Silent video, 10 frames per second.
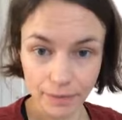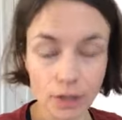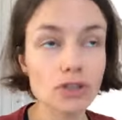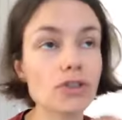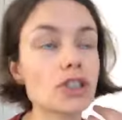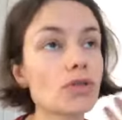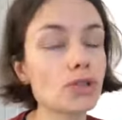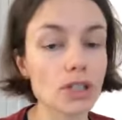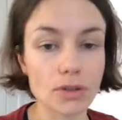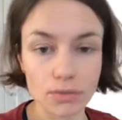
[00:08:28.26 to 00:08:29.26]
No oczywiście
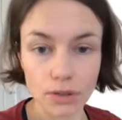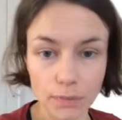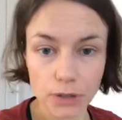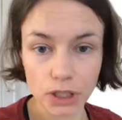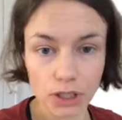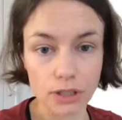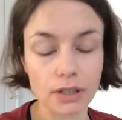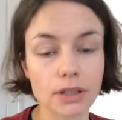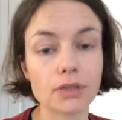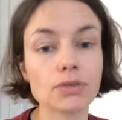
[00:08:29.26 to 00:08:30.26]
różne są tutaj
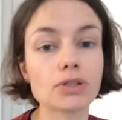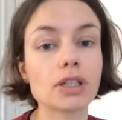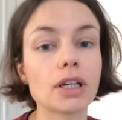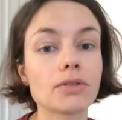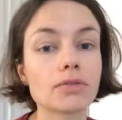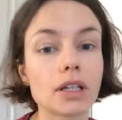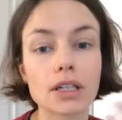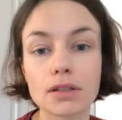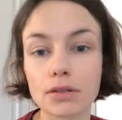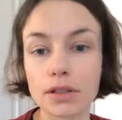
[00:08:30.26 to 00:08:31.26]
przyczyny, różnie tutaj
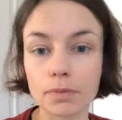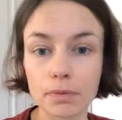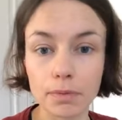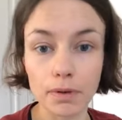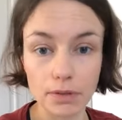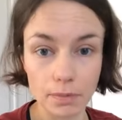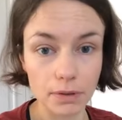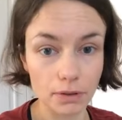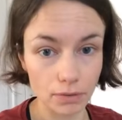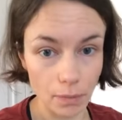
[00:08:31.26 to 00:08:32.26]
historycy próbują sobie
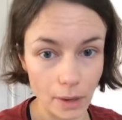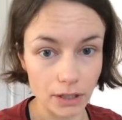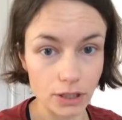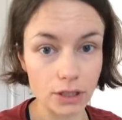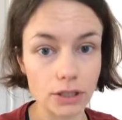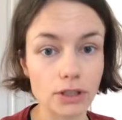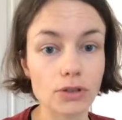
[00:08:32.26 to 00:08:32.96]
to tłumaczyć.